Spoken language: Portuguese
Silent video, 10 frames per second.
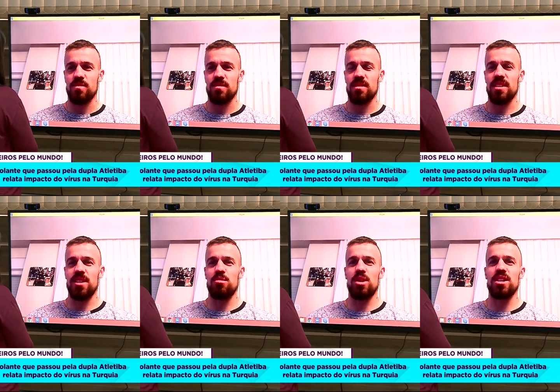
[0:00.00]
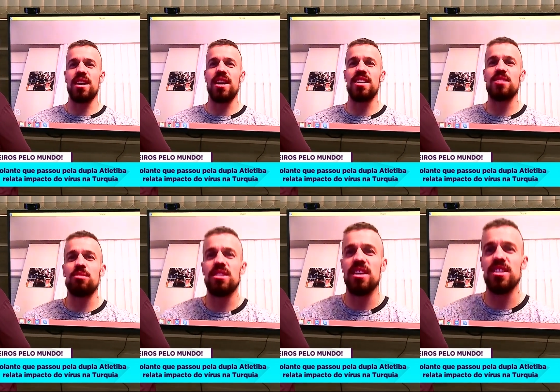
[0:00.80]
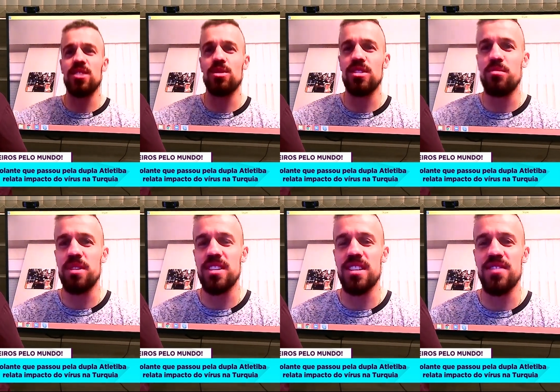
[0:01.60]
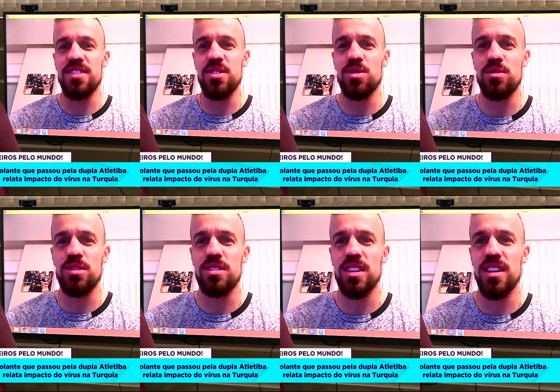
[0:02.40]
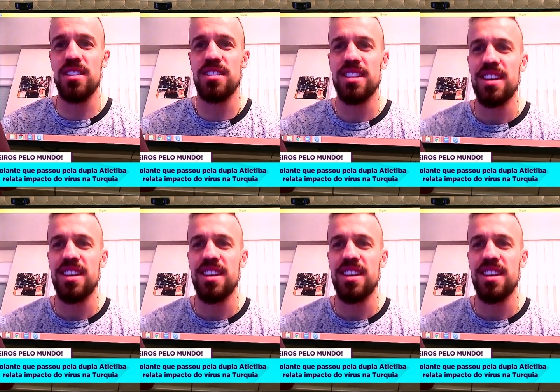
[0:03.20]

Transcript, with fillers: É, boa tarde, boa tarde a todos. É um prazer estar falando com vocês.